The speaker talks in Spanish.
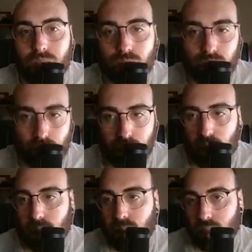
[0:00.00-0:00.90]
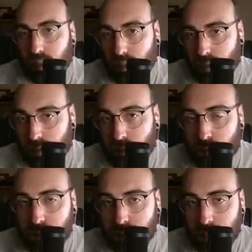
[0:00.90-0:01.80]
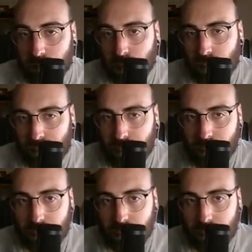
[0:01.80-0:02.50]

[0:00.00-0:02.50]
lo están haciendo y Luffy se enamora de él,